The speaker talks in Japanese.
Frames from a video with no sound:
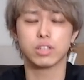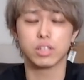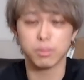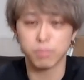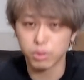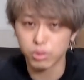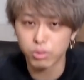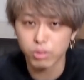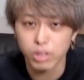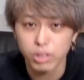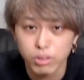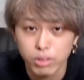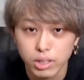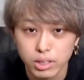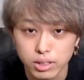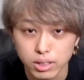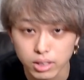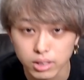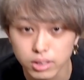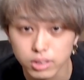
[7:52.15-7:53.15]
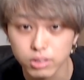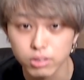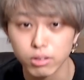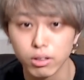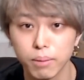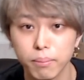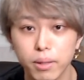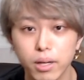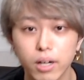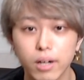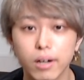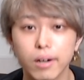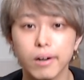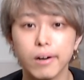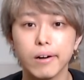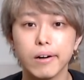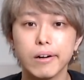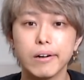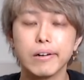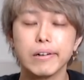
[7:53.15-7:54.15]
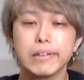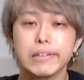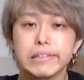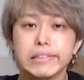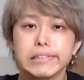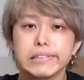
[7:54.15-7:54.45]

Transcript: た今の方が良かったっていうのは、まあ